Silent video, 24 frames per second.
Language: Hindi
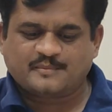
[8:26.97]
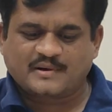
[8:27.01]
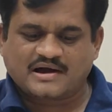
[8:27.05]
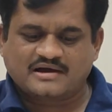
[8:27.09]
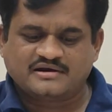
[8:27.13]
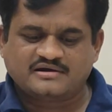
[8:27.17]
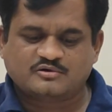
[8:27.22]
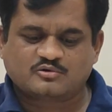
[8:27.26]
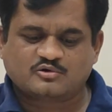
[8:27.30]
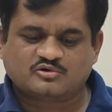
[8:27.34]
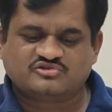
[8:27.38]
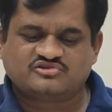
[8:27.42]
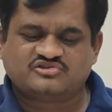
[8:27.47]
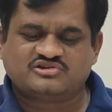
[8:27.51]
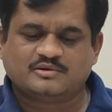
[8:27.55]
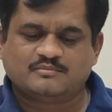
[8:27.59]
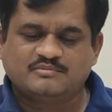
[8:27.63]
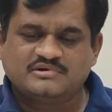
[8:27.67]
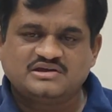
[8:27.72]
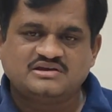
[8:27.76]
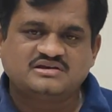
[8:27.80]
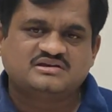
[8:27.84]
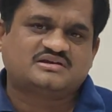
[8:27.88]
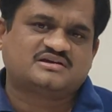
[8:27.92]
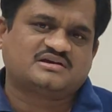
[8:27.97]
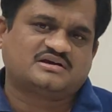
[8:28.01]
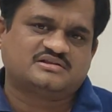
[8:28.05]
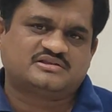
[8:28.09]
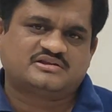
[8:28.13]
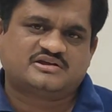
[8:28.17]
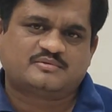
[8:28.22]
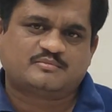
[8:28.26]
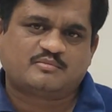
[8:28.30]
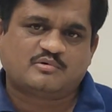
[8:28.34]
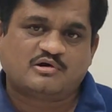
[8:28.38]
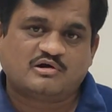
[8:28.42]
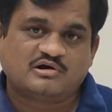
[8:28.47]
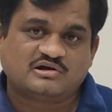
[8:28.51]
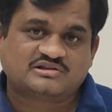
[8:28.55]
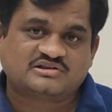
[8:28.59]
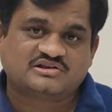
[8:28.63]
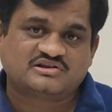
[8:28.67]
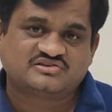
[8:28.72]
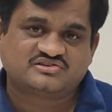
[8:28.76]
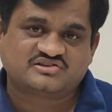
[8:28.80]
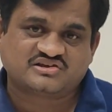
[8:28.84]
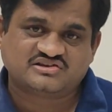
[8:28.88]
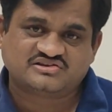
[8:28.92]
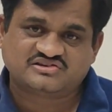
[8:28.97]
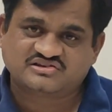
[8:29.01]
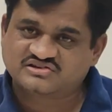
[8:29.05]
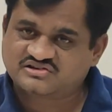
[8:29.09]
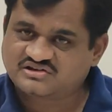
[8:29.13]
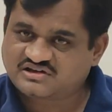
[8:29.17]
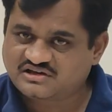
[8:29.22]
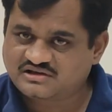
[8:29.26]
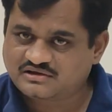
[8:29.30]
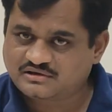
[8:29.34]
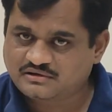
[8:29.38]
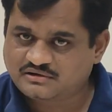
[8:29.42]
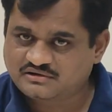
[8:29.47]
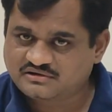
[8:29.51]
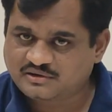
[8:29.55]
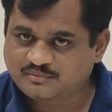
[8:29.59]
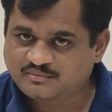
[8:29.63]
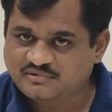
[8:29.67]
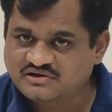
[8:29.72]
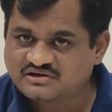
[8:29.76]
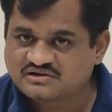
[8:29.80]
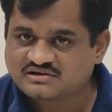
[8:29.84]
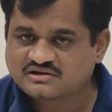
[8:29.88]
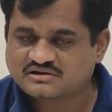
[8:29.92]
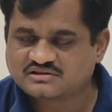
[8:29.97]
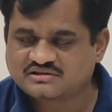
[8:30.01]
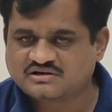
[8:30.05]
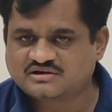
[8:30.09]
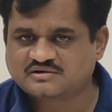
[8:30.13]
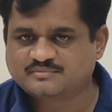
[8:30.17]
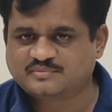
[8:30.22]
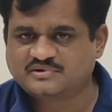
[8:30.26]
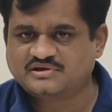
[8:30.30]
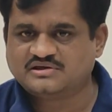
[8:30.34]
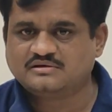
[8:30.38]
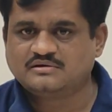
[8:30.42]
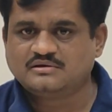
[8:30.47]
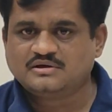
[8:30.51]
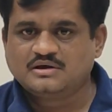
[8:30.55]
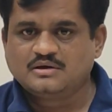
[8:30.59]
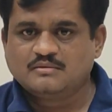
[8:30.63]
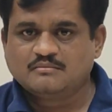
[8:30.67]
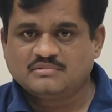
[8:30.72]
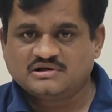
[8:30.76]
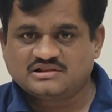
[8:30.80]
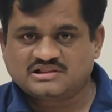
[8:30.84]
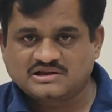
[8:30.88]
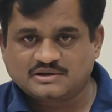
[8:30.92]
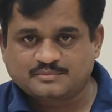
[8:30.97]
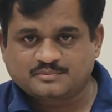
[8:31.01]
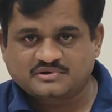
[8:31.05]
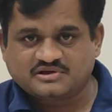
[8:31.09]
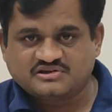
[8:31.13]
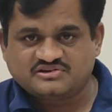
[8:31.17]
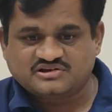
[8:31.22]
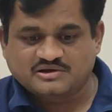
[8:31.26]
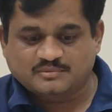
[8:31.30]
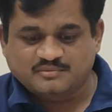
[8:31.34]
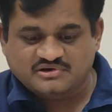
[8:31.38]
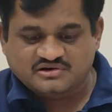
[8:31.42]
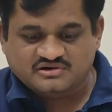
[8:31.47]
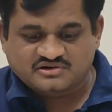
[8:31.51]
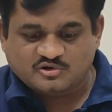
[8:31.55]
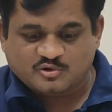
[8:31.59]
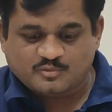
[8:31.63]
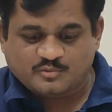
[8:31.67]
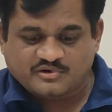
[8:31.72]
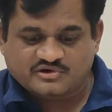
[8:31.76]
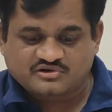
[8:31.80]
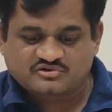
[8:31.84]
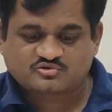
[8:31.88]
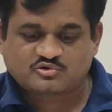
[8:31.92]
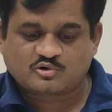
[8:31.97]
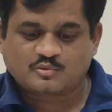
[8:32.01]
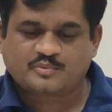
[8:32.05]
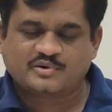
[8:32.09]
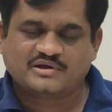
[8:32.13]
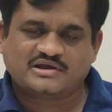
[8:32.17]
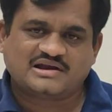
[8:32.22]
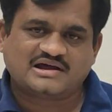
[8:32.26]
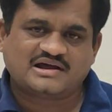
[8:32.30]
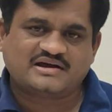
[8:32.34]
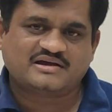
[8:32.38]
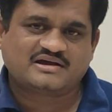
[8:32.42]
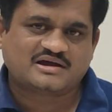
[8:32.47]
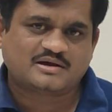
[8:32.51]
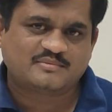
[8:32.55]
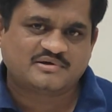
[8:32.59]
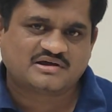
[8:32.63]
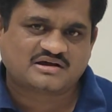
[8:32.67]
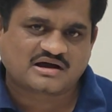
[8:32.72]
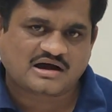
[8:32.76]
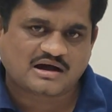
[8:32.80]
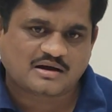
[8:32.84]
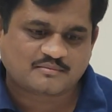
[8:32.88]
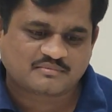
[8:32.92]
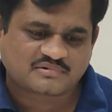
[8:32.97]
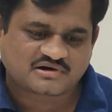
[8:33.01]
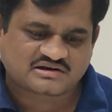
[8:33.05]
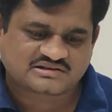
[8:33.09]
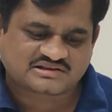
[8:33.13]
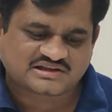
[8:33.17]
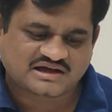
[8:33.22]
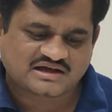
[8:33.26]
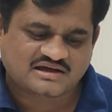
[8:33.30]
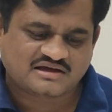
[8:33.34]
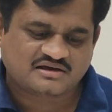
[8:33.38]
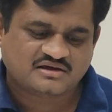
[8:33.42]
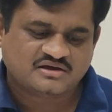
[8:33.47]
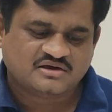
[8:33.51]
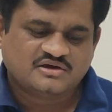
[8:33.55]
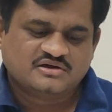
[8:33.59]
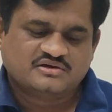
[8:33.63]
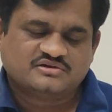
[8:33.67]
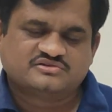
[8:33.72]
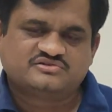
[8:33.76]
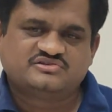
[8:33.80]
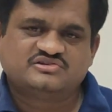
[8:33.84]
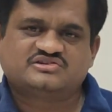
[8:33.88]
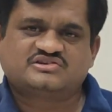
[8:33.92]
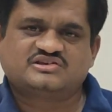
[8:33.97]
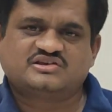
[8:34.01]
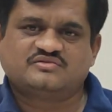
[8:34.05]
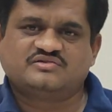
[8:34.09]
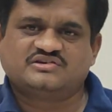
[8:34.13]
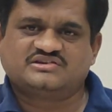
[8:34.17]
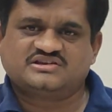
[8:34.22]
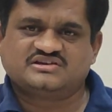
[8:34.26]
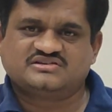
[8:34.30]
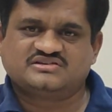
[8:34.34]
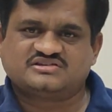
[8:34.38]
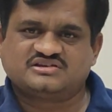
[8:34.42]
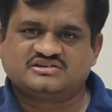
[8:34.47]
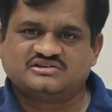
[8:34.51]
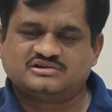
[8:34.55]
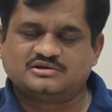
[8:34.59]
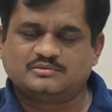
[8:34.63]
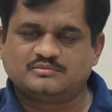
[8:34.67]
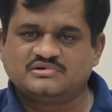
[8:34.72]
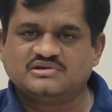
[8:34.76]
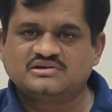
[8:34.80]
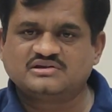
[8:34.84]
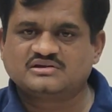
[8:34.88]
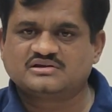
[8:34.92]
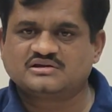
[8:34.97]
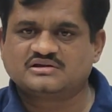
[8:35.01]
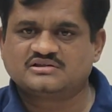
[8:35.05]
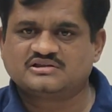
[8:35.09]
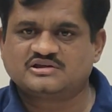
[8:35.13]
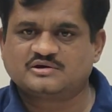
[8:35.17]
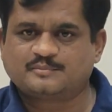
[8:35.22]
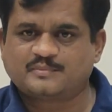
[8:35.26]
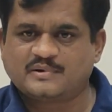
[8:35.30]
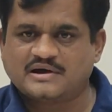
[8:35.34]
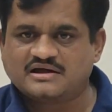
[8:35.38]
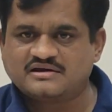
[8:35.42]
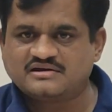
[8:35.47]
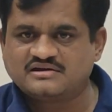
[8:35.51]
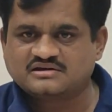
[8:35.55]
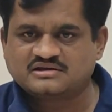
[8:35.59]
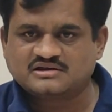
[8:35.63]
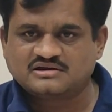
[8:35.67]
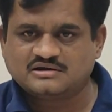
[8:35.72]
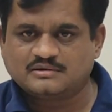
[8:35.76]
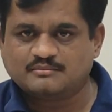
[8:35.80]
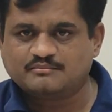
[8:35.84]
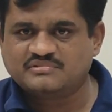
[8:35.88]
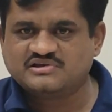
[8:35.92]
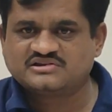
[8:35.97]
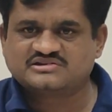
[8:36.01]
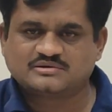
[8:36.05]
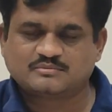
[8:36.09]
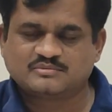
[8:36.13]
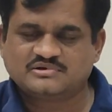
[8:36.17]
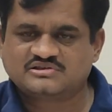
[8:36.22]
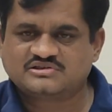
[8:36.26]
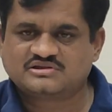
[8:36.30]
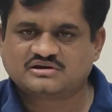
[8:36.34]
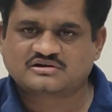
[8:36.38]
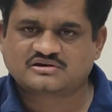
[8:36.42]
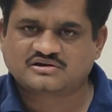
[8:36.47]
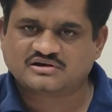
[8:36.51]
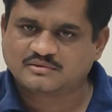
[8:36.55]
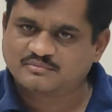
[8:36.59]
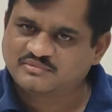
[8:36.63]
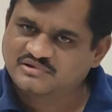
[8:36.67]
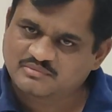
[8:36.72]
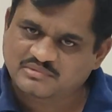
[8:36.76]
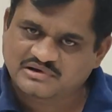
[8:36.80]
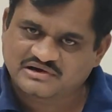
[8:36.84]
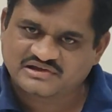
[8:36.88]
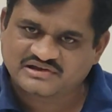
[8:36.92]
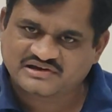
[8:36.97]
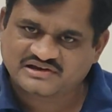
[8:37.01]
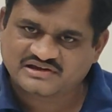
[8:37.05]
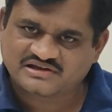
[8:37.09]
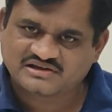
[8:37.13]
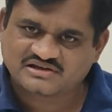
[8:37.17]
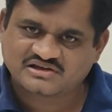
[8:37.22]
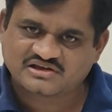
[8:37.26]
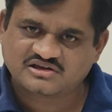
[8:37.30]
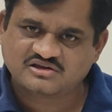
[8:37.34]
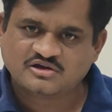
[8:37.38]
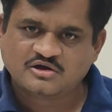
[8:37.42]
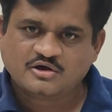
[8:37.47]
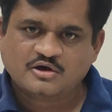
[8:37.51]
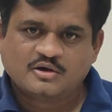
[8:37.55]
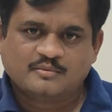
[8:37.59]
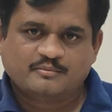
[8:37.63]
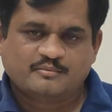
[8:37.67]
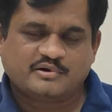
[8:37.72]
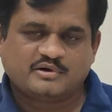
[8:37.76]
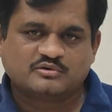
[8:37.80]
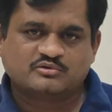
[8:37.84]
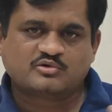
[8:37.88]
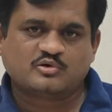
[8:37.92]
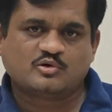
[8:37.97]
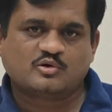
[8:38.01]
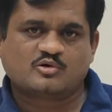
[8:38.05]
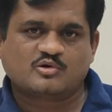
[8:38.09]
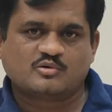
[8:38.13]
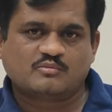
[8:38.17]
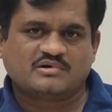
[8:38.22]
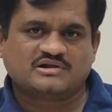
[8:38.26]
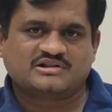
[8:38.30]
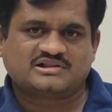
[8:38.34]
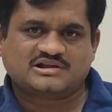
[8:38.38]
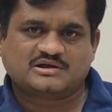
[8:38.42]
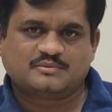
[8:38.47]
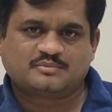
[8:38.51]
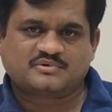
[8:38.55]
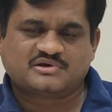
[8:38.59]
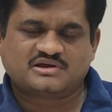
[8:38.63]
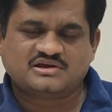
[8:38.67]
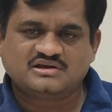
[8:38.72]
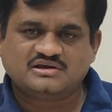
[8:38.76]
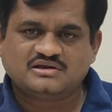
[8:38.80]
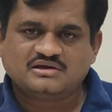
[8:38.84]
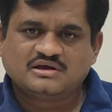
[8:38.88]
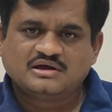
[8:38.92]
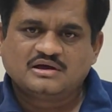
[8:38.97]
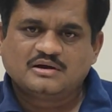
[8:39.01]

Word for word: कि पानी को ज़मीन के अंदर बहुत ही तेज़ी के ज़मीन के अंदर भी मतलब कि ज़मीन के ऊपर इसको फैलाने का भी काम करता है जिसकी वजह से ज़मीन के अंदर पानी की लंबे समय तक नमी बनी रहेगी पौधों को मतलब कि